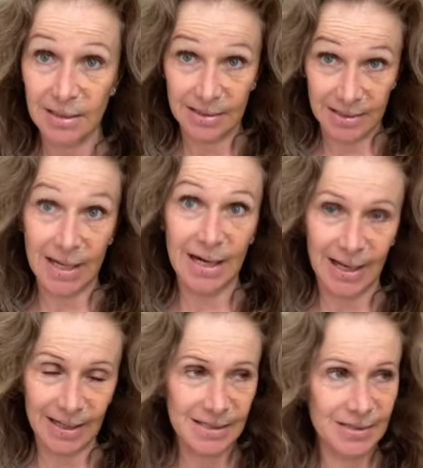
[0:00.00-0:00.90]
ein sehr
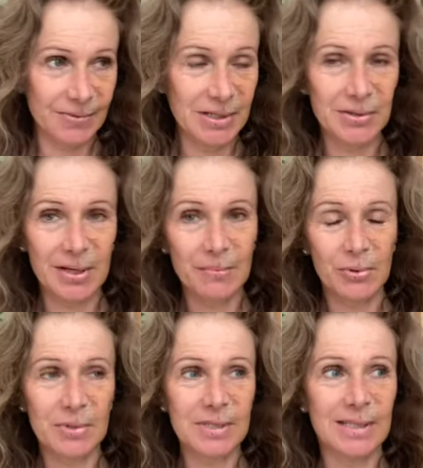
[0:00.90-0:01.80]
langes Video
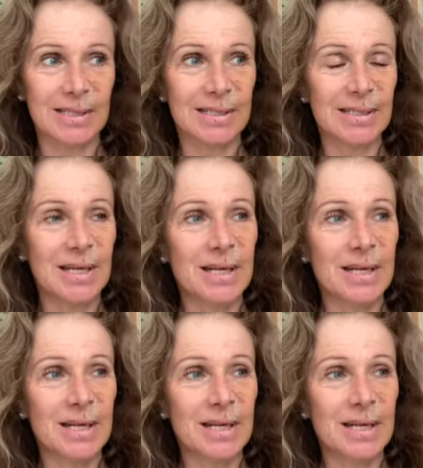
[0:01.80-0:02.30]
gepostet,